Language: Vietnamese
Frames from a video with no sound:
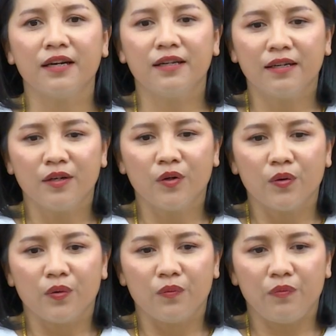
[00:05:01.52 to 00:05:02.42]
á
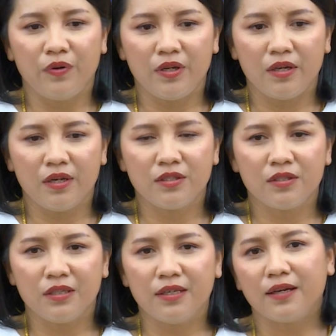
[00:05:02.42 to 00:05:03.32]
vì
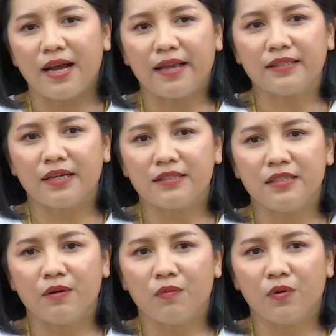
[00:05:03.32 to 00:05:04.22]
chia ai cha
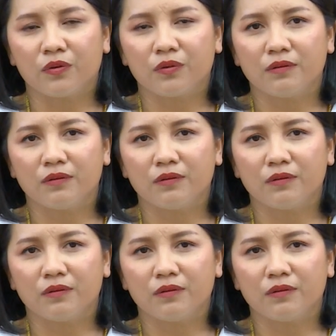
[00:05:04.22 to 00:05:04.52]
chia bột